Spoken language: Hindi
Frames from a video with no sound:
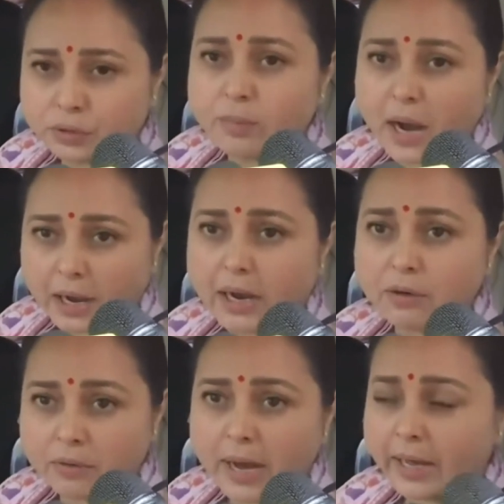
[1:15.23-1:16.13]
जो भागा
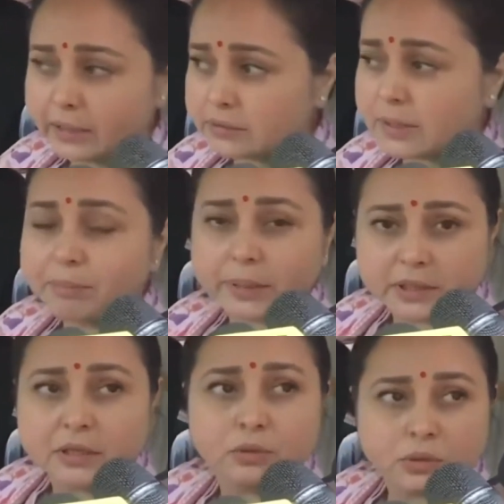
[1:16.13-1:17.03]
हुआ है
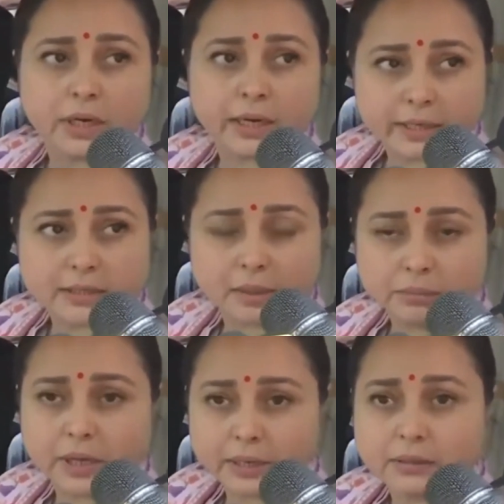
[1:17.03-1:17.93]
संपत्ति लूट करके
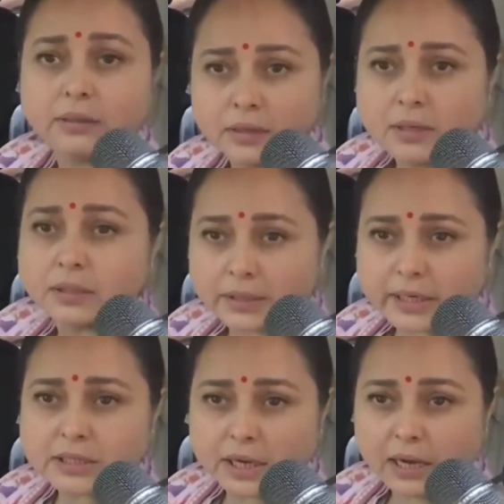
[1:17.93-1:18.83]
सब धन
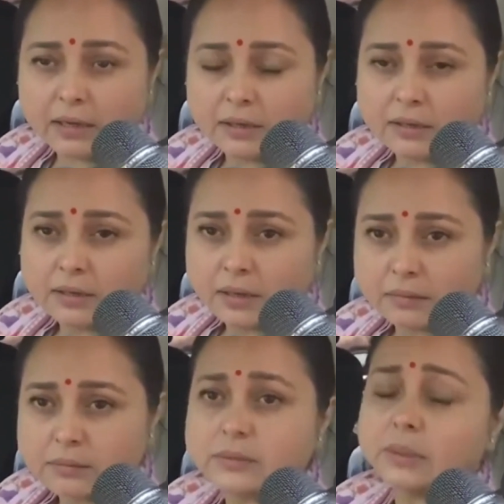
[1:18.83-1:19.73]
देश का
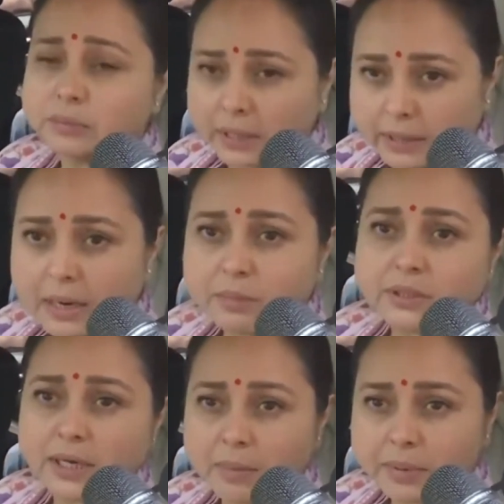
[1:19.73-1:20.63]
जब दंका
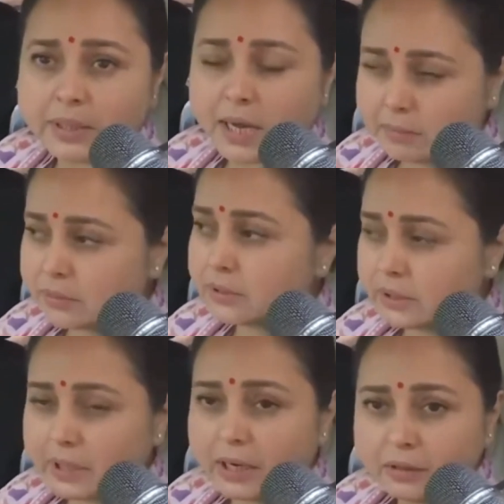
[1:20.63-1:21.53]
बज रहा
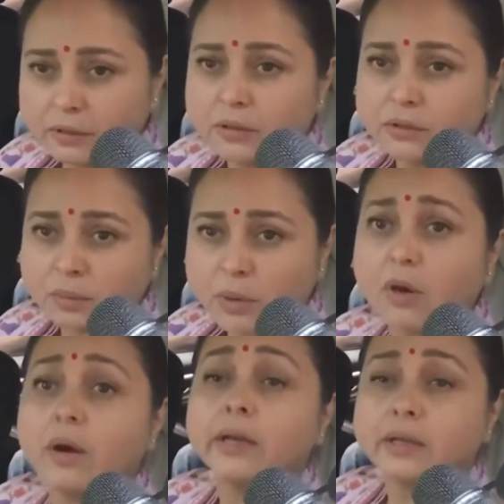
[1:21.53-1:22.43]
प्रधानमंत्री का तो
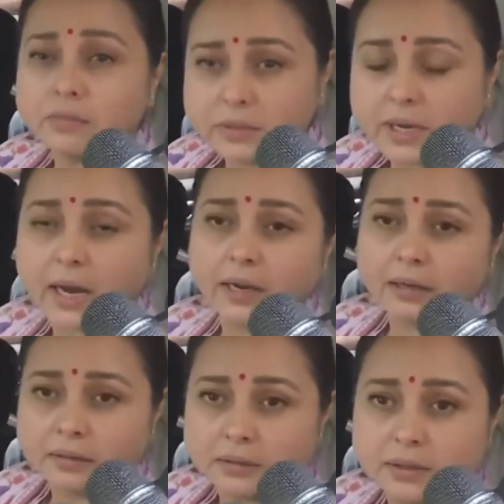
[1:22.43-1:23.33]
भगौरे क्यों नहीं आ रहे
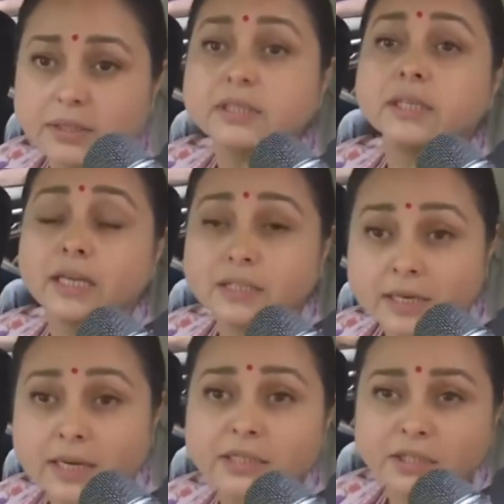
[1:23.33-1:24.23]
हैं आपके खिलाफ
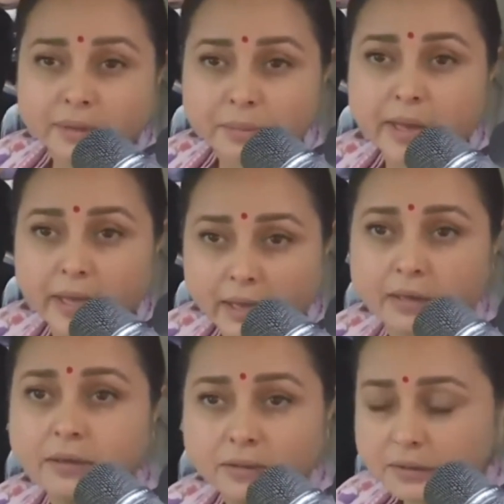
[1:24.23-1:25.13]
संरक्षण में
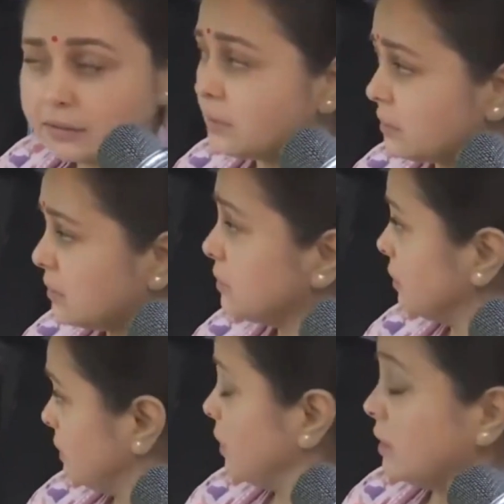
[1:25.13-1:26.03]
है जी आपके खिलाफ भी
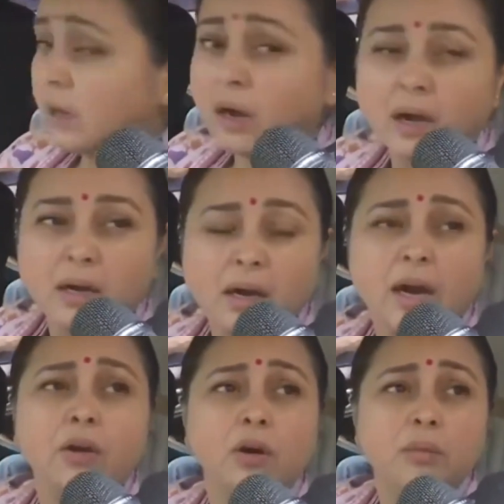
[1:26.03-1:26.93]
केस किया गया है
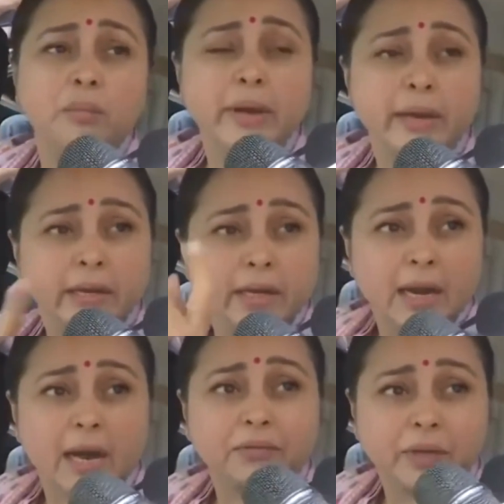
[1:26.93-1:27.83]
करो मेरे
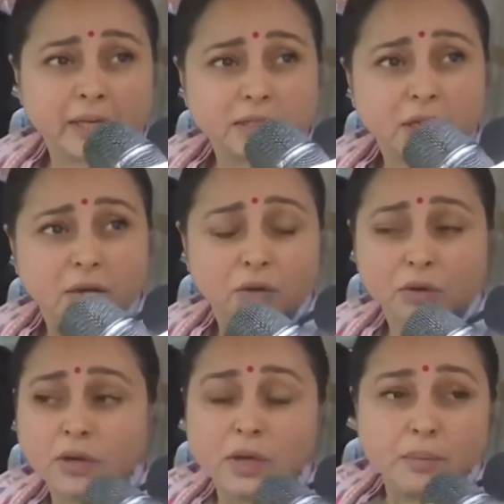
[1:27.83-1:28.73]
खिलाफ केस करो
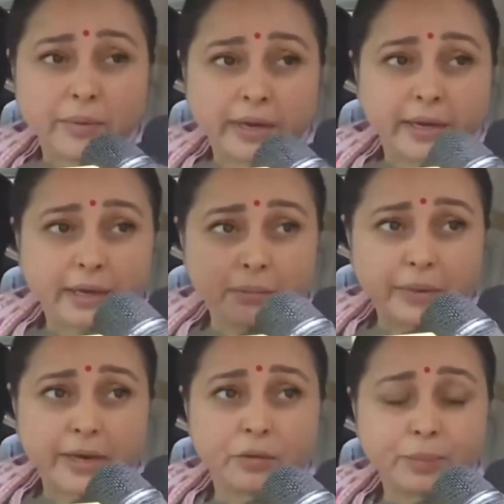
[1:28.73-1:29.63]
मेरे
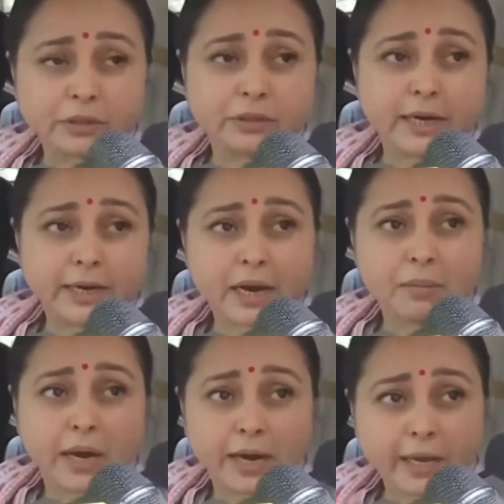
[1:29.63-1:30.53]
मेरे ऊपर तो डंडा
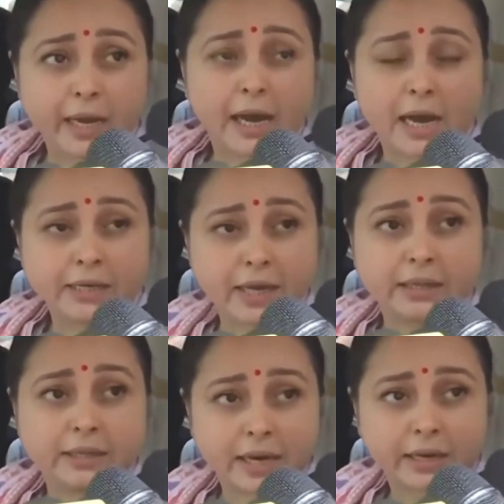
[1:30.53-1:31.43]
मारा गया
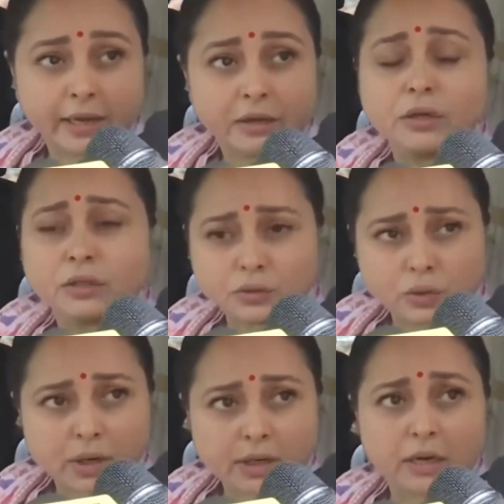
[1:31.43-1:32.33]
गालियां दिया गया
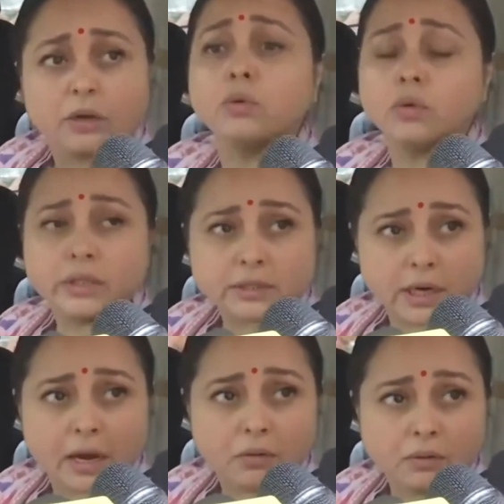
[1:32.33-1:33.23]
जो करना करो गोली
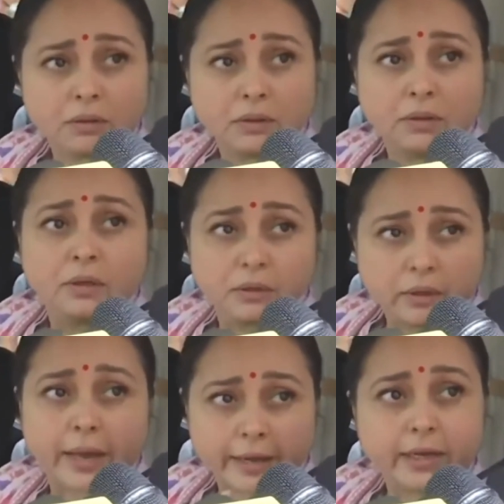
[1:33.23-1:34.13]
चलाओ
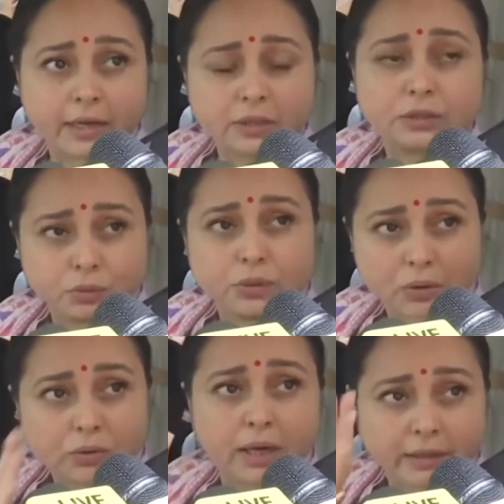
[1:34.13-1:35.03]
यही है ना शूट
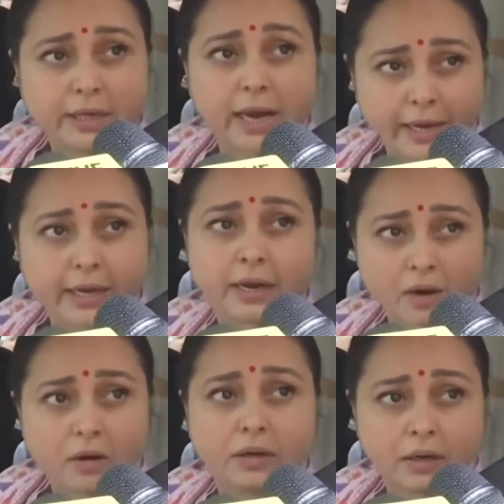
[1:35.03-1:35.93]
आउट का दिया गया है ना
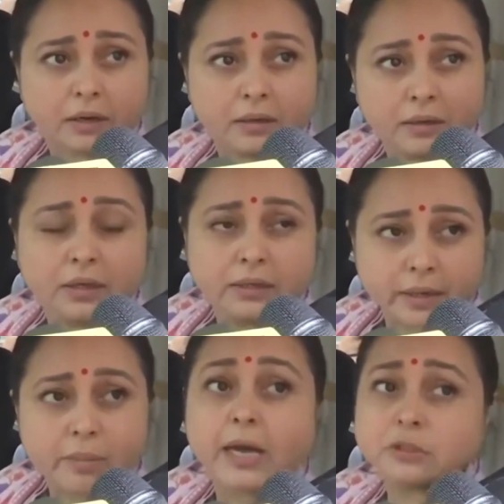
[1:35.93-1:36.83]
ऑर्डर
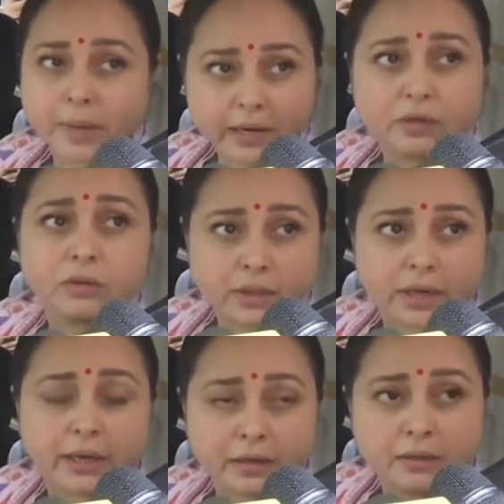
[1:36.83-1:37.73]
ये भाजपा के
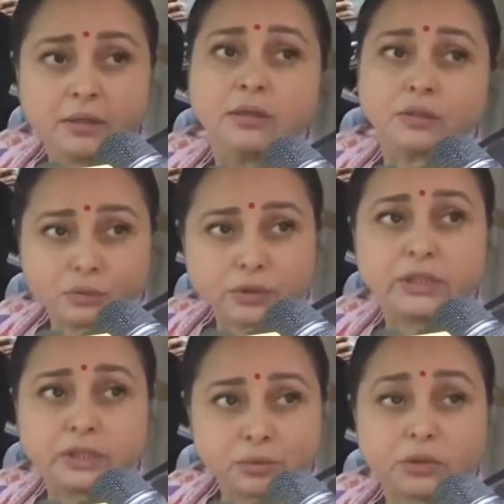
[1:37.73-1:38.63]
गुंडे
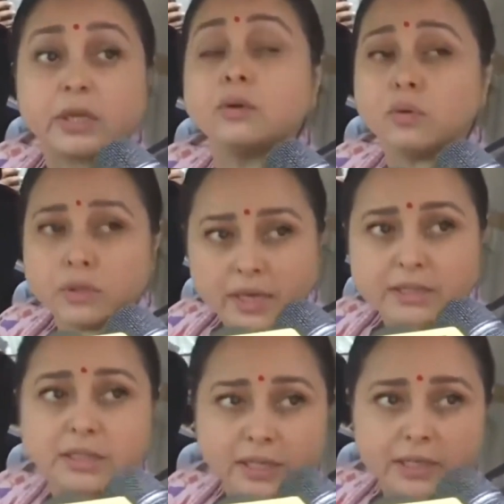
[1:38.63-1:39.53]
रूडी जी बोलते हैं
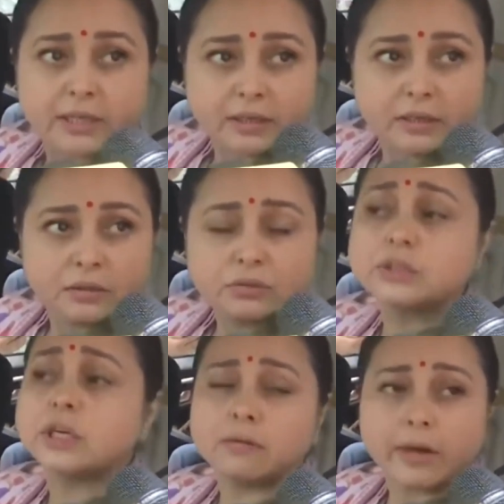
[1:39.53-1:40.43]
गोलियां चलेगी
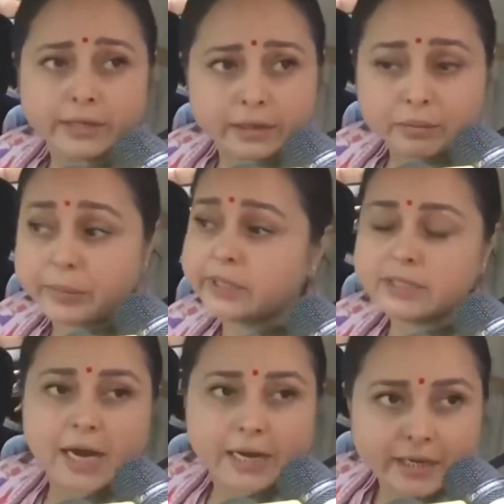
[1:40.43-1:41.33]
तो चलवाइए
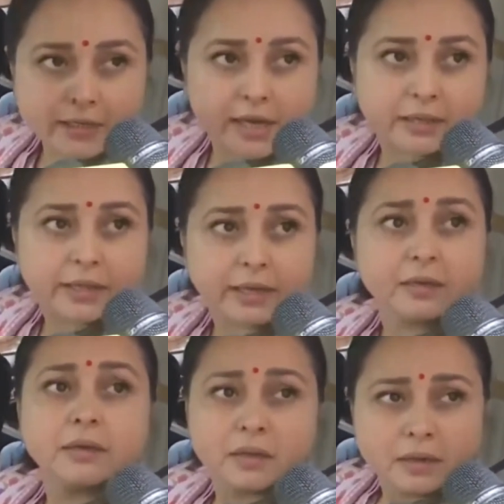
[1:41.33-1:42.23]
बेटी जा रही है निहत्ते